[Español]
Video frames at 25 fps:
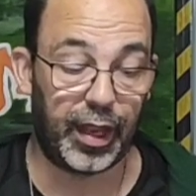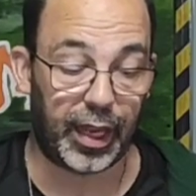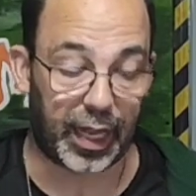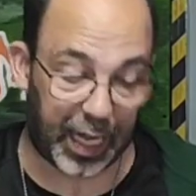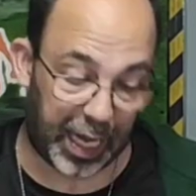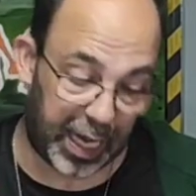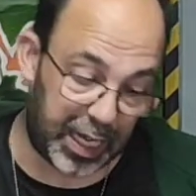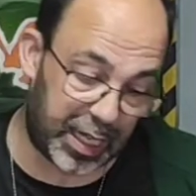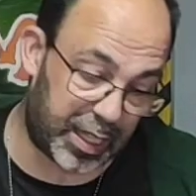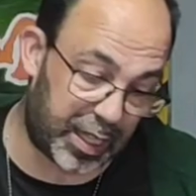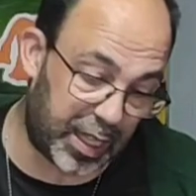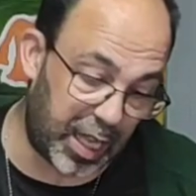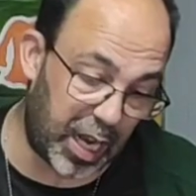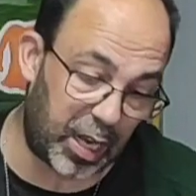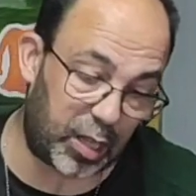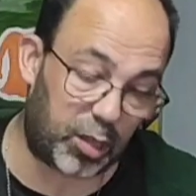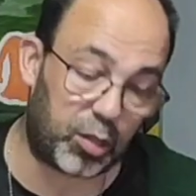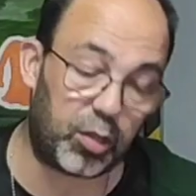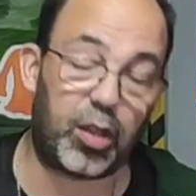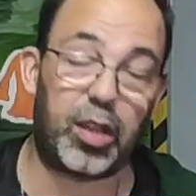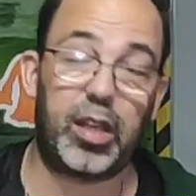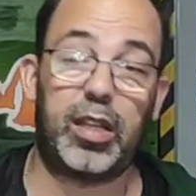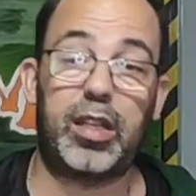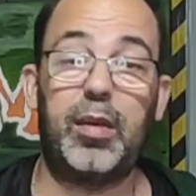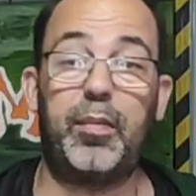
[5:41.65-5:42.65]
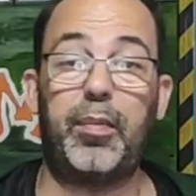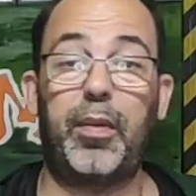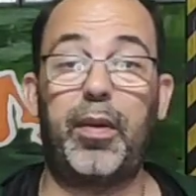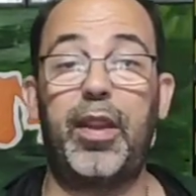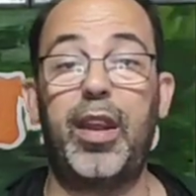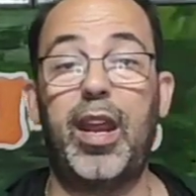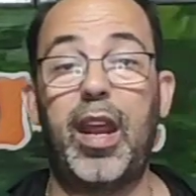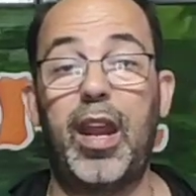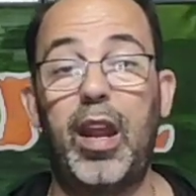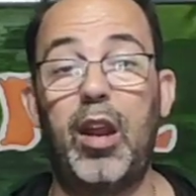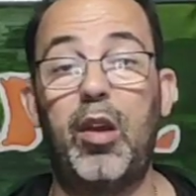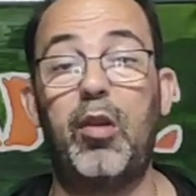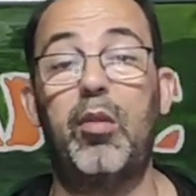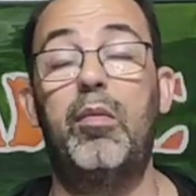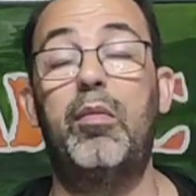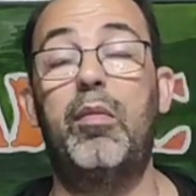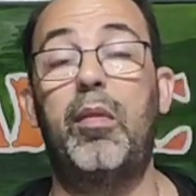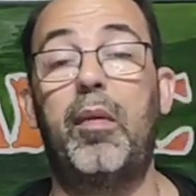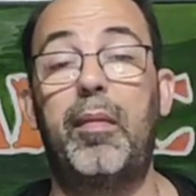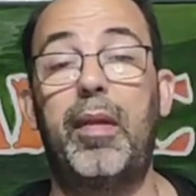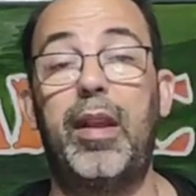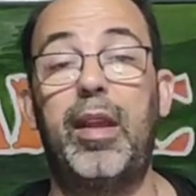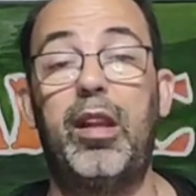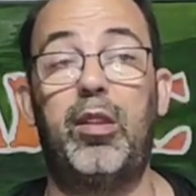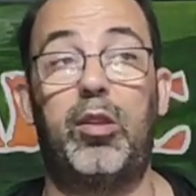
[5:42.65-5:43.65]
Que es cierto que se podría en algún
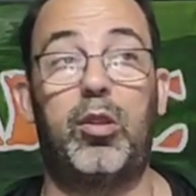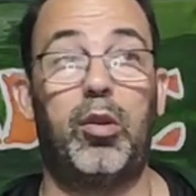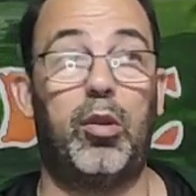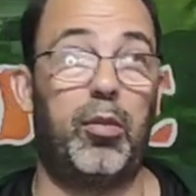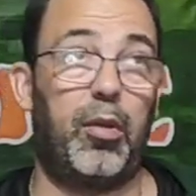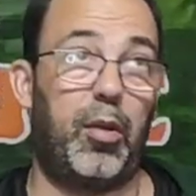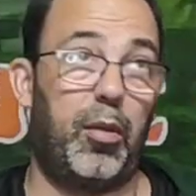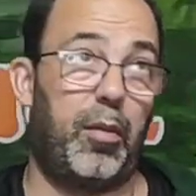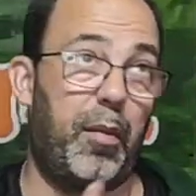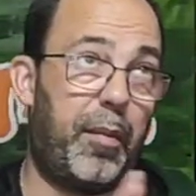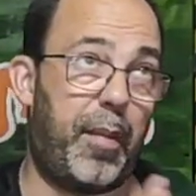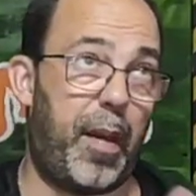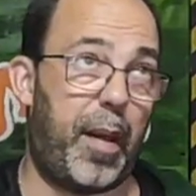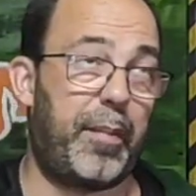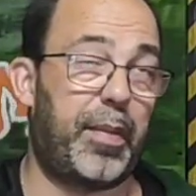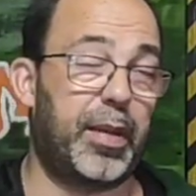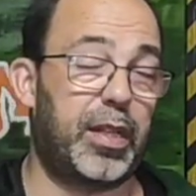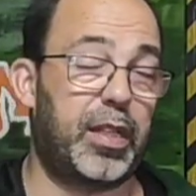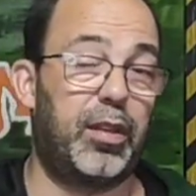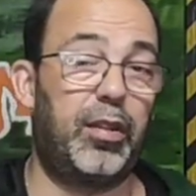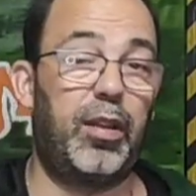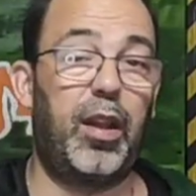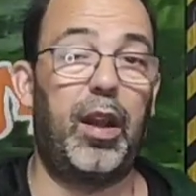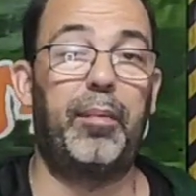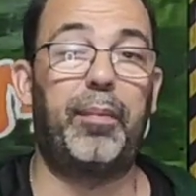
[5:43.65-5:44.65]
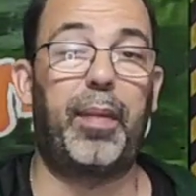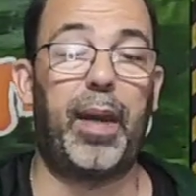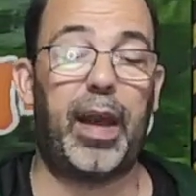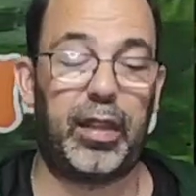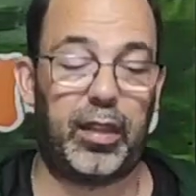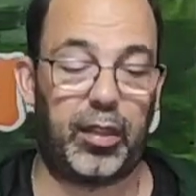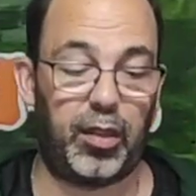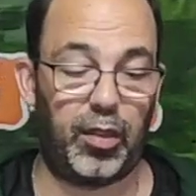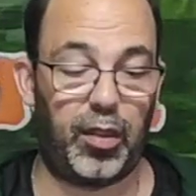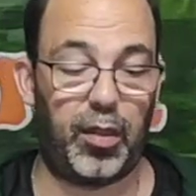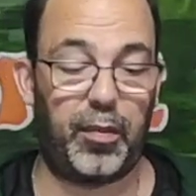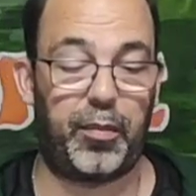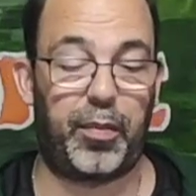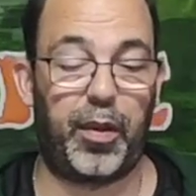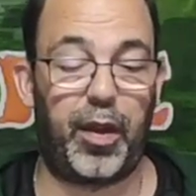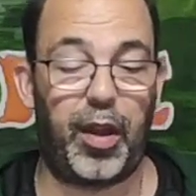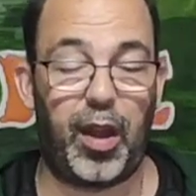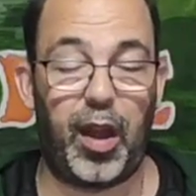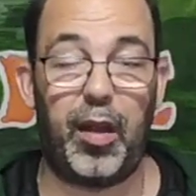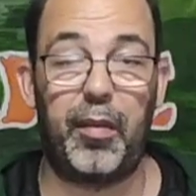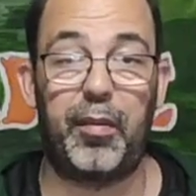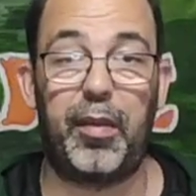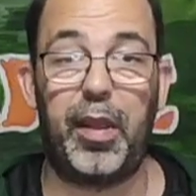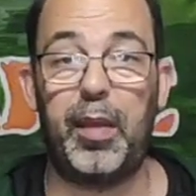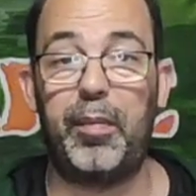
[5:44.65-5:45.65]
momento, como va a pasar en el patio, de
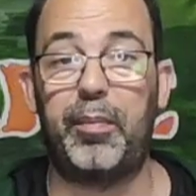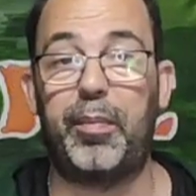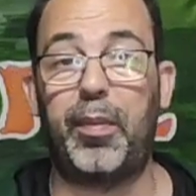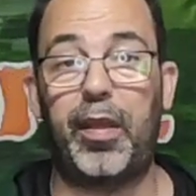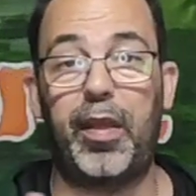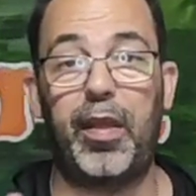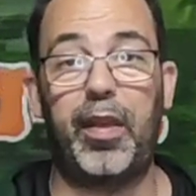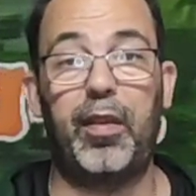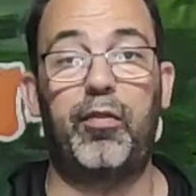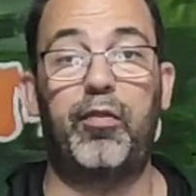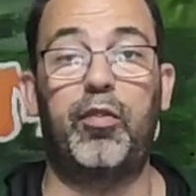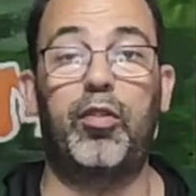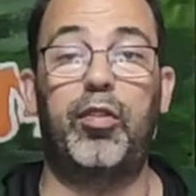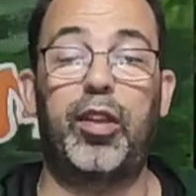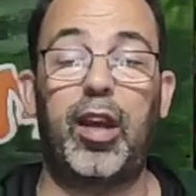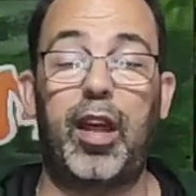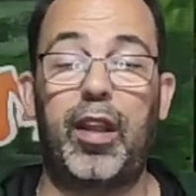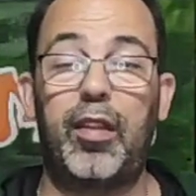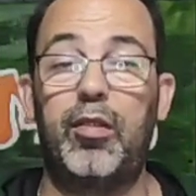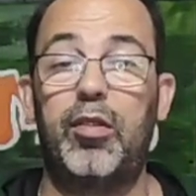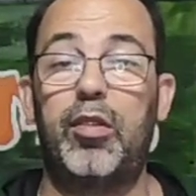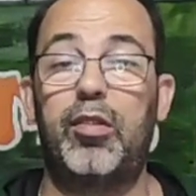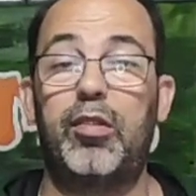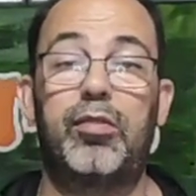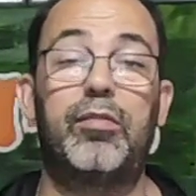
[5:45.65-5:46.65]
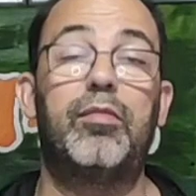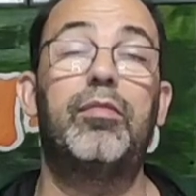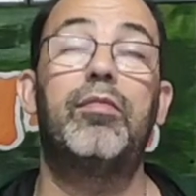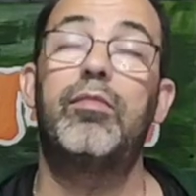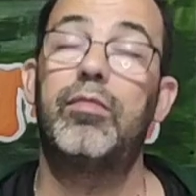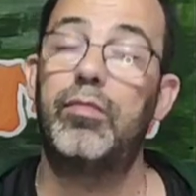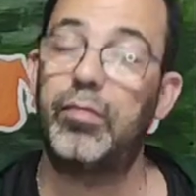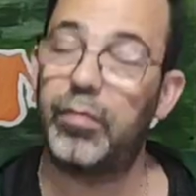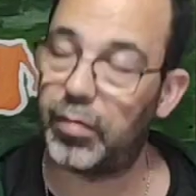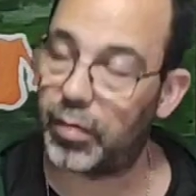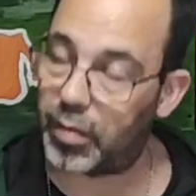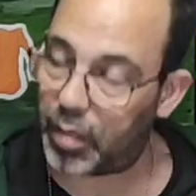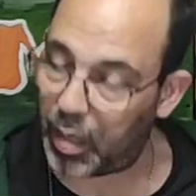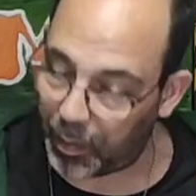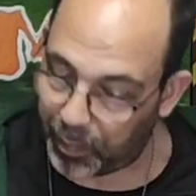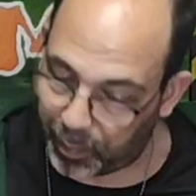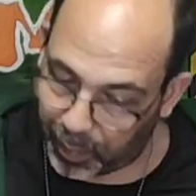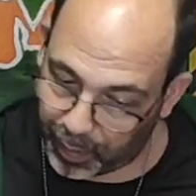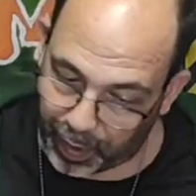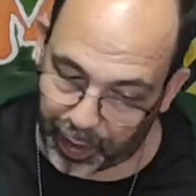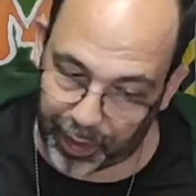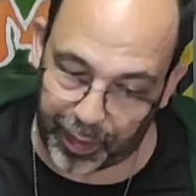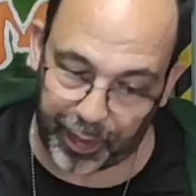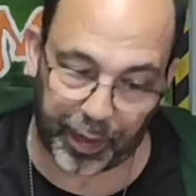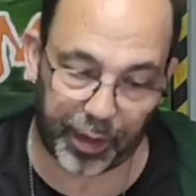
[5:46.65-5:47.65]
poner el bípode, disfrutar de unos se
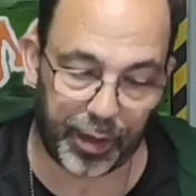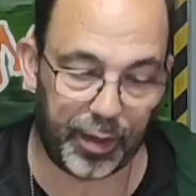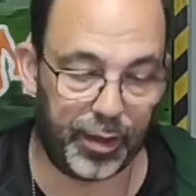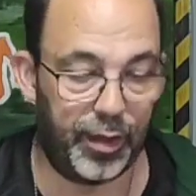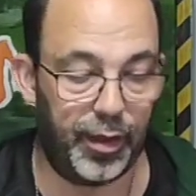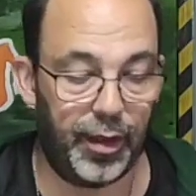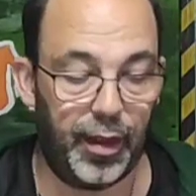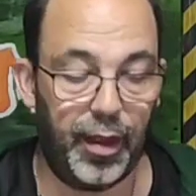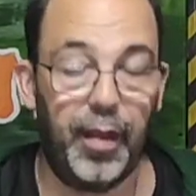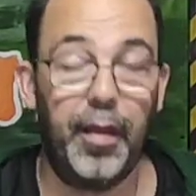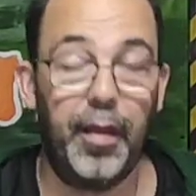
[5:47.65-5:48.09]
puede.